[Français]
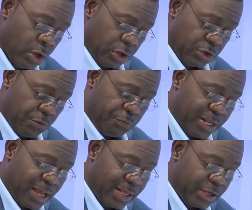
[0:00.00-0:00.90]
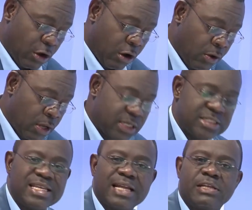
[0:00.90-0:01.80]
de fidèles ignorent,
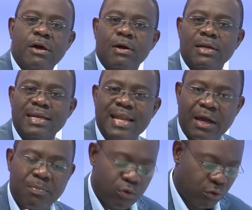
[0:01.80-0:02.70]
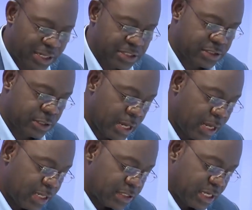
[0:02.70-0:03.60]
c'est un herboriste.
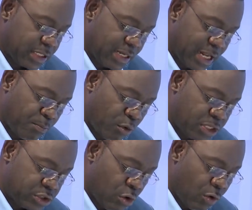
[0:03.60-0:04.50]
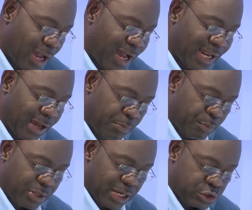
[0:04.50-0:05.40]
C'est un herboriste donc à la
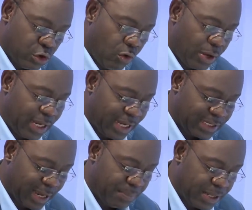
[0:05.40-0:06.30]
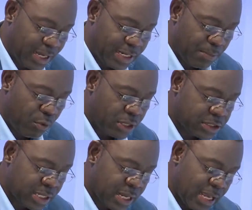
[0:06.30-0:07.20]
réputation établie. Un
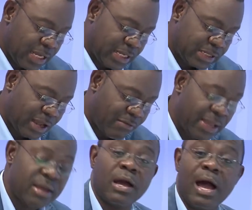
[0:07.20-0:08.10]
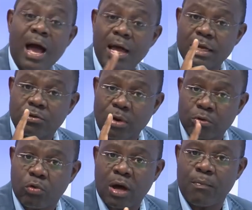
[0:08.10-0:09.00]
herboriste qui travaille en étroite
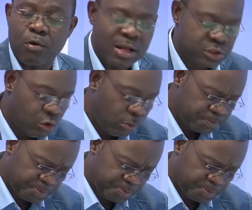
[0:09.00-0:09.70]
collaboration